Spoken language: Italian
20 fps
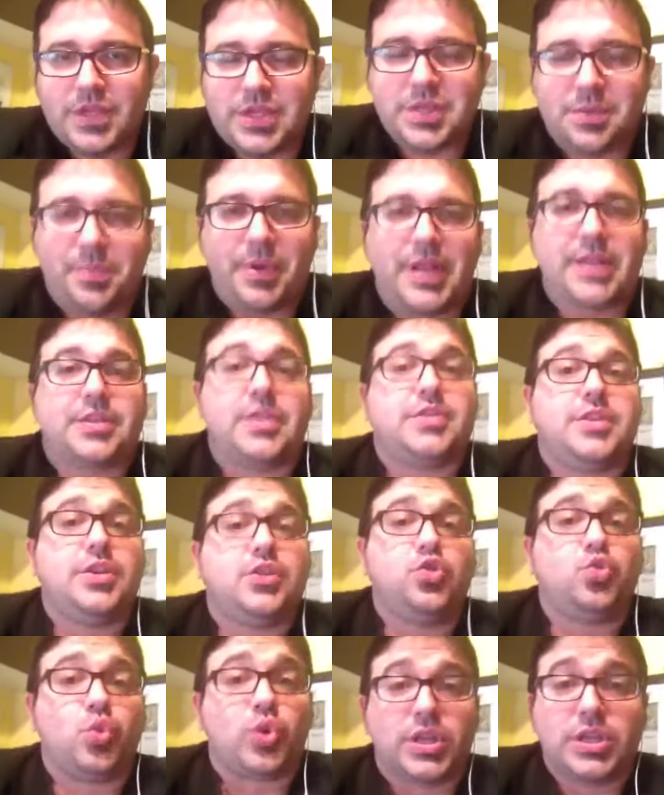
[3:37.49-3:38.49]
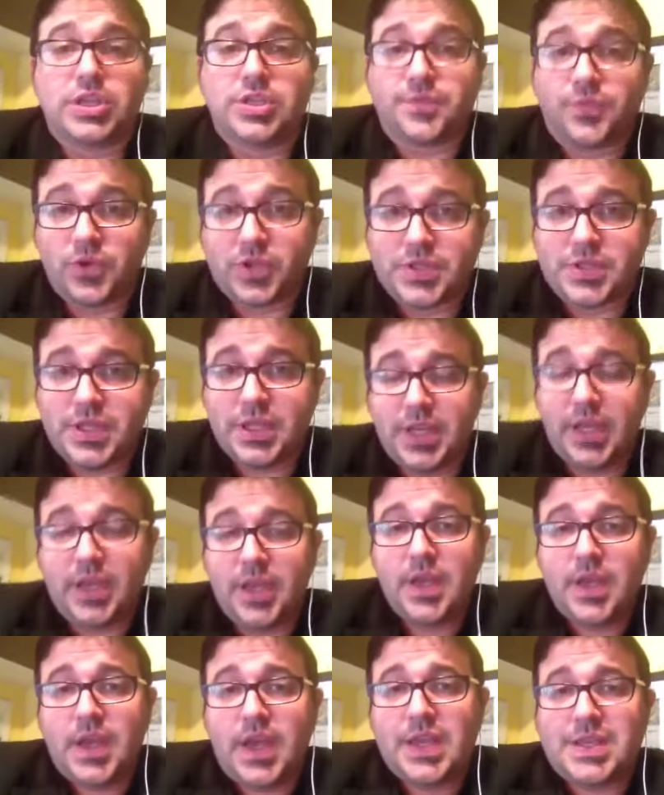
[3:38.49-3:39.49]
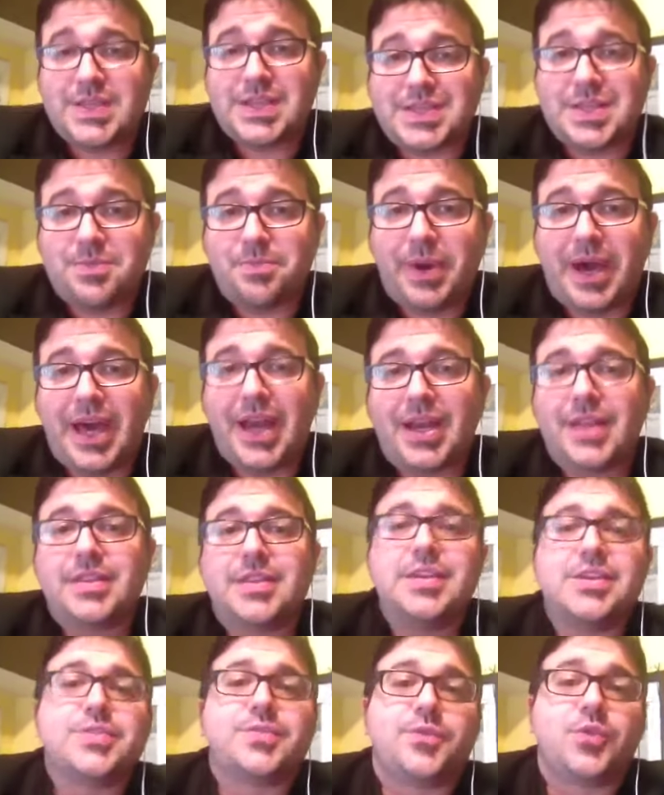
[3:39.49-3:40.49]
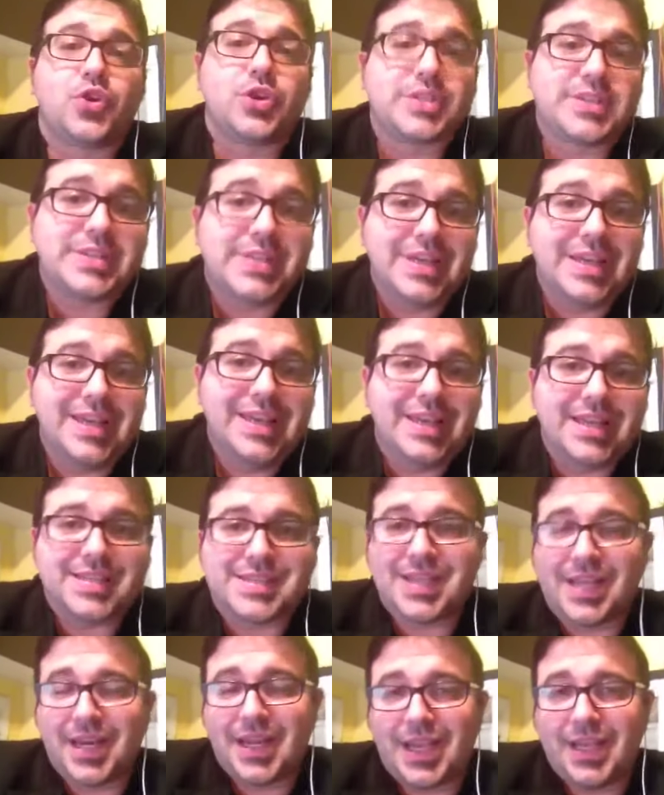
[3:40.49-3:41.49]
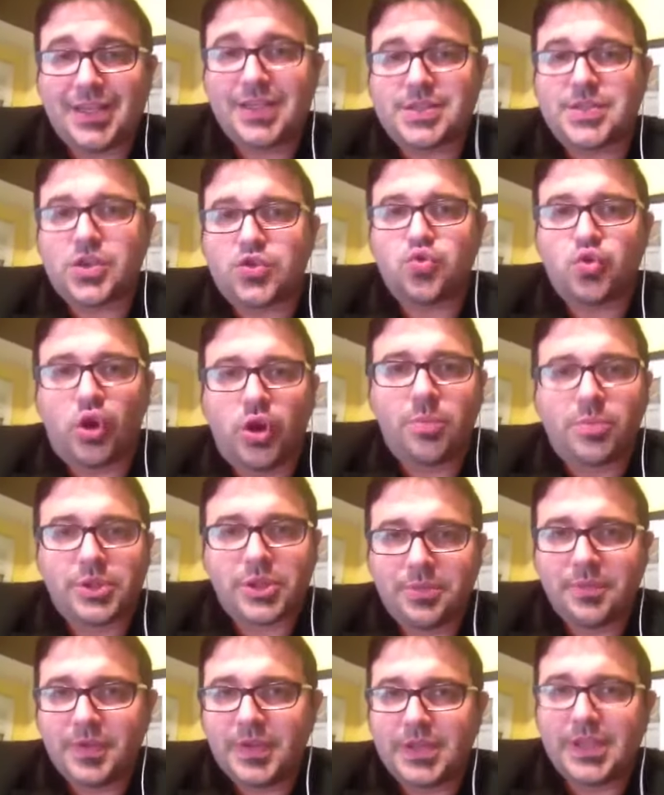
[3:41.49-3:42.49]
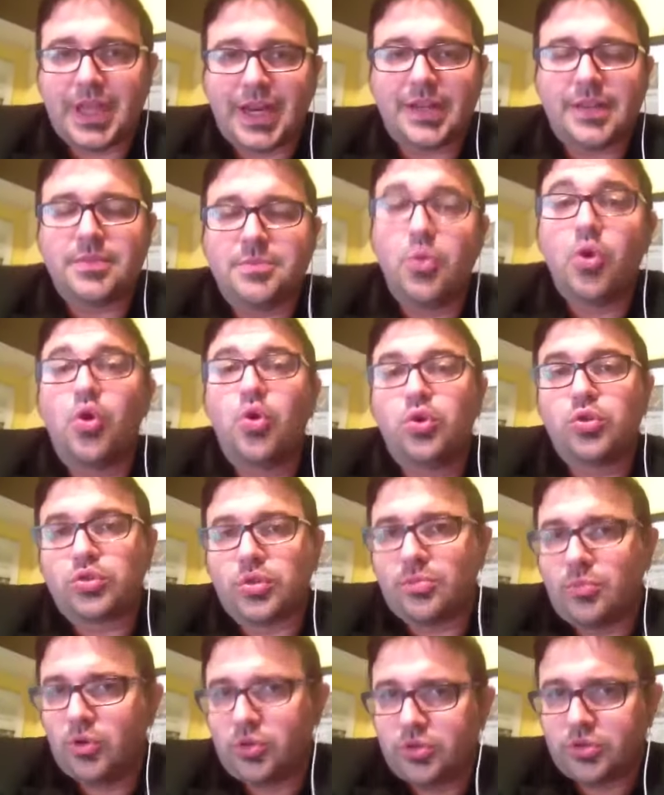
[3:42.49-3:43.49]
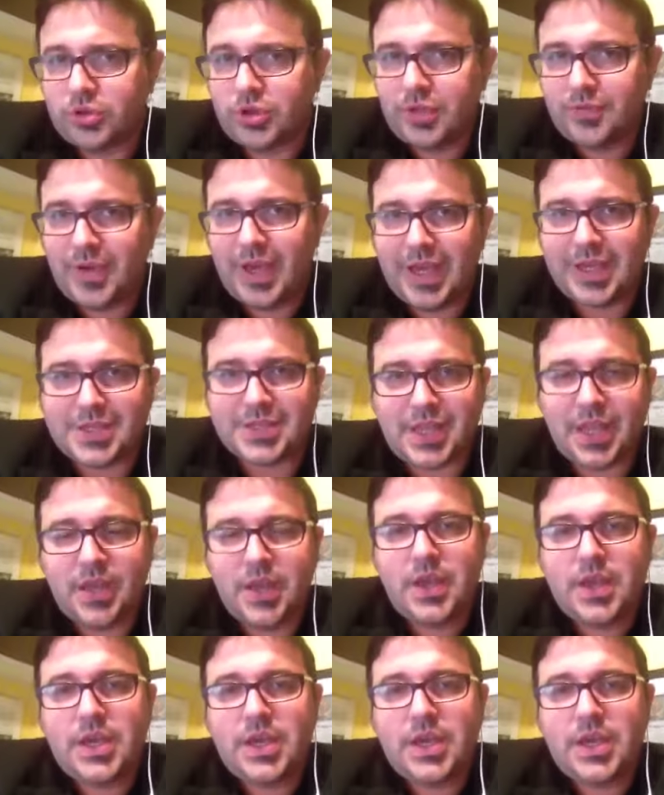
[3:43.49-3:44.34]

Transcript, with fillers: si è parlato addirittura di Sforzini e se si parla di Sforzini la Serie A del Sassuolo potrebbe diventare molto molto diversa